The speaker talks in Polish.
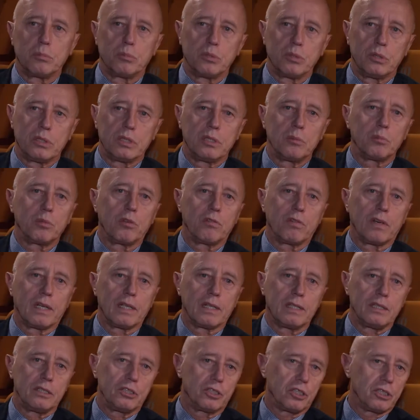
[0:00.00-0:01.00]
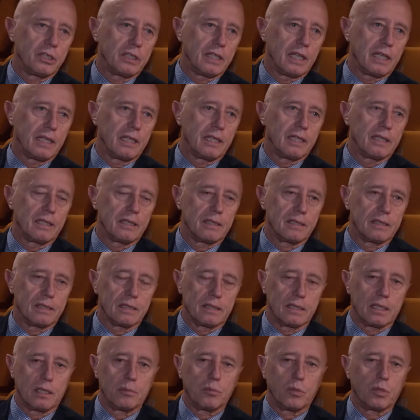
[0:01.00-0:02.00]
były typowane i czytane,
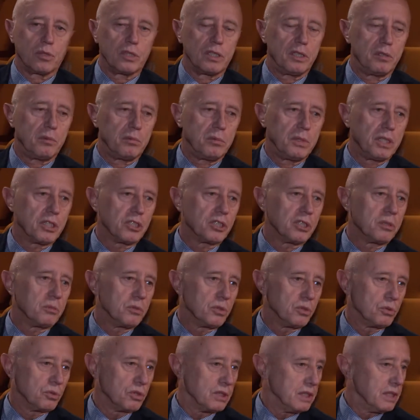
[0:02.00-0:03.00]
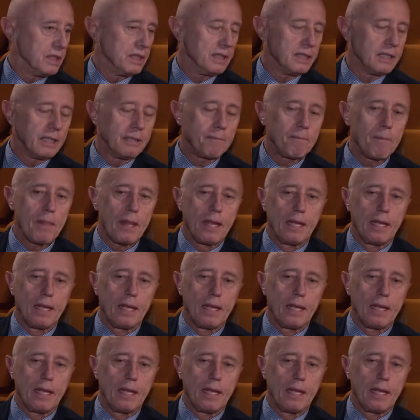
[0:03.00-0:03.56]
tam Ogniem i Mieczem i różne inne.